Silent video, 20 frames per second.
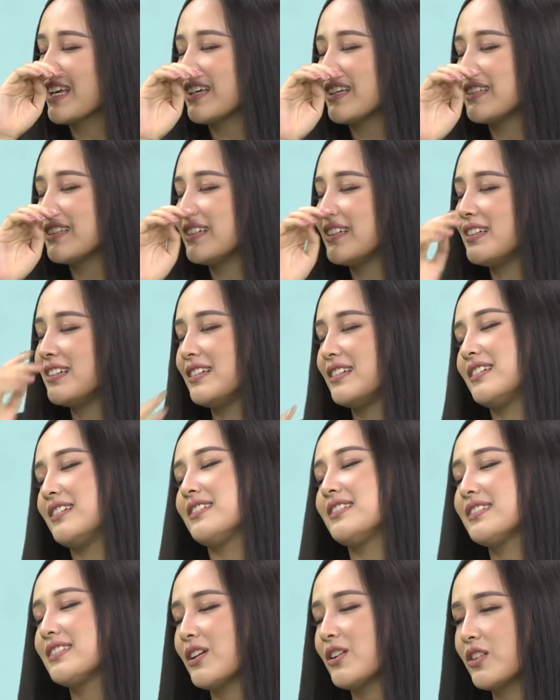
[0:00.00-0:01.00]
thì
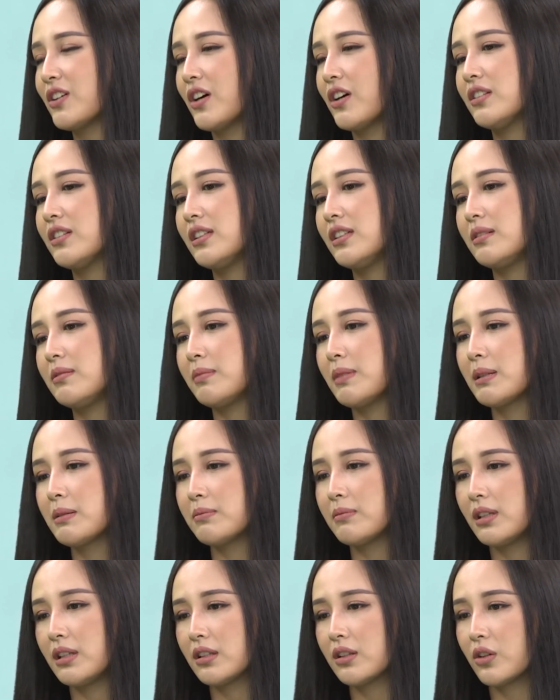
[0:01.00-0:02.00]
sau đó thì
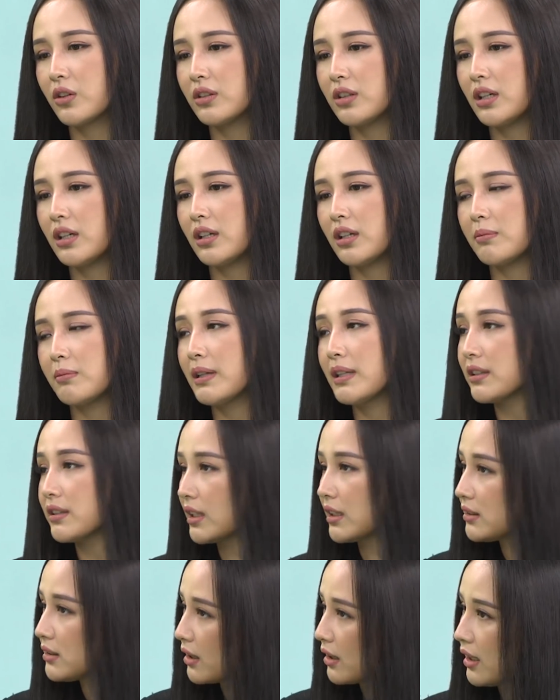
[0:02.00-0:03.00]
mình mới có thể bình
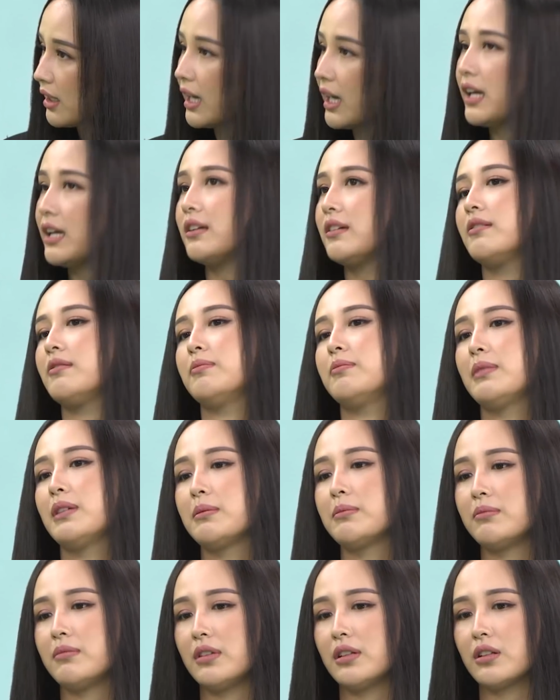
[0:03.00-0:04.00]
tĩnh trở lại
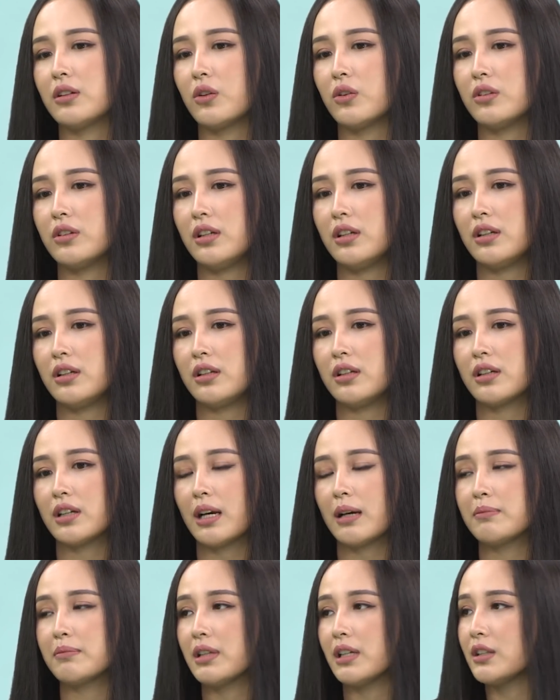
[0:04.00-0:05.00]
mình mới có thể
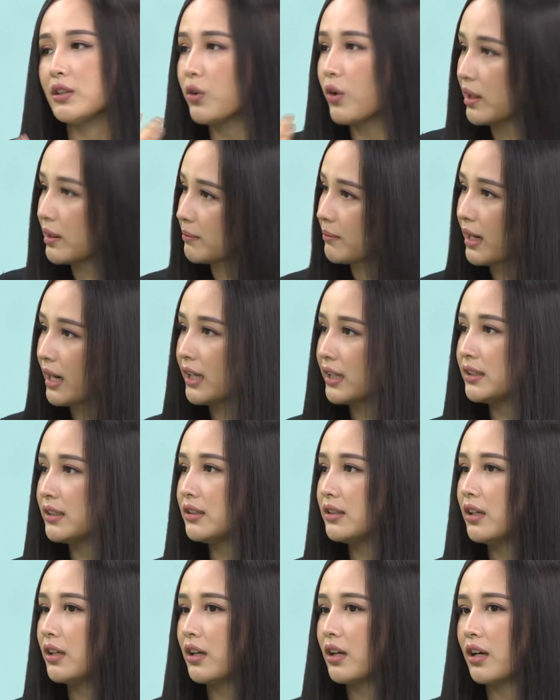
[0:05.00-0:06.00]
cảm thấy thoải mái
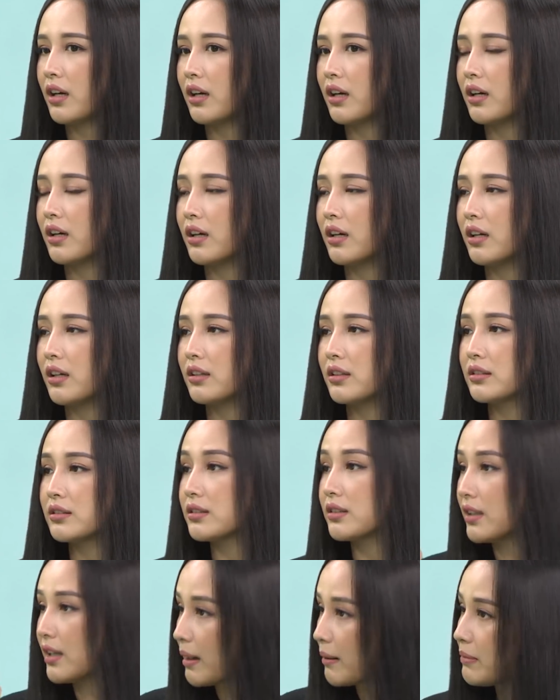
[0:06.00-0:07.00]
à,
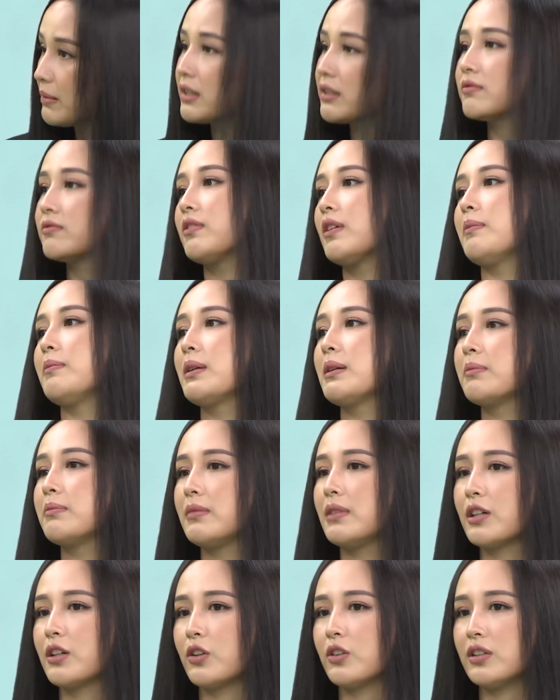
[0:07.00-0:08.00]
dưới áp lực và mình
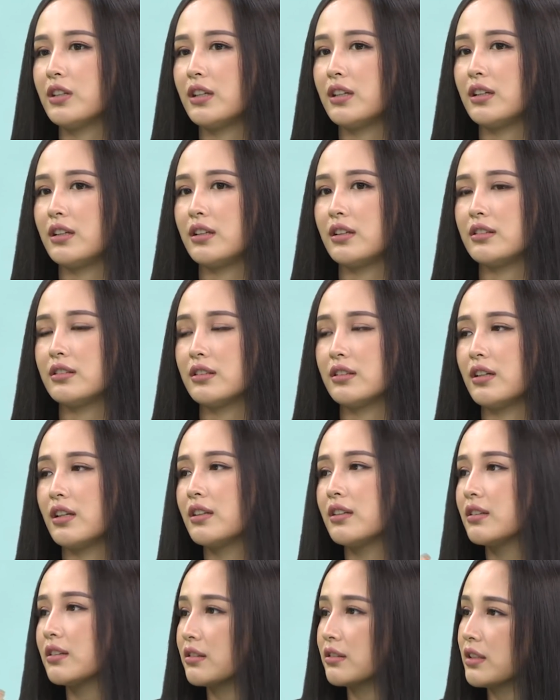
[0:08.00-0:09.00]
mới có vâng. thể trở
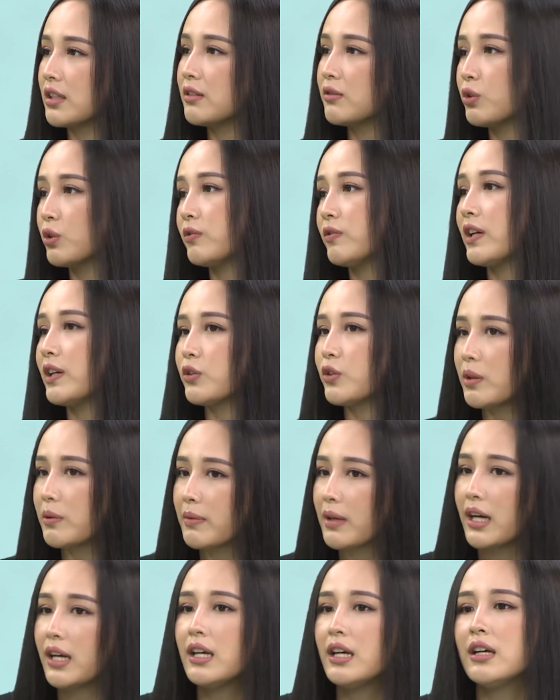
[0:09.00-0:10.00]
nên tự tin vui vẻ thoải
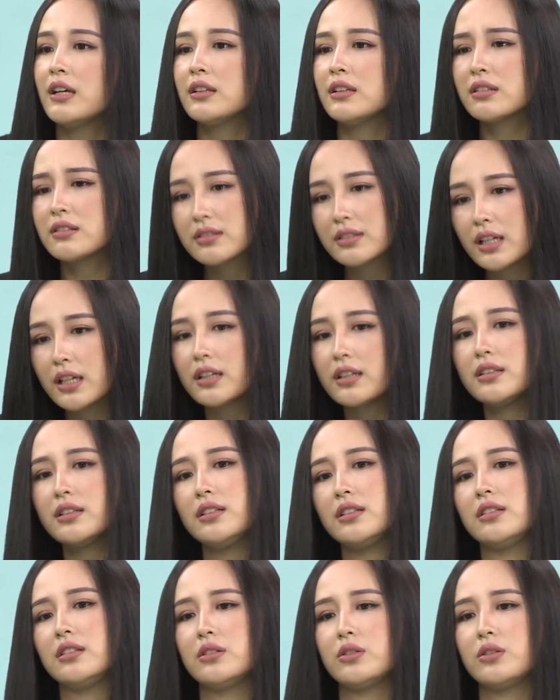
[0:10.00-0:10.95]
mái thực tế thì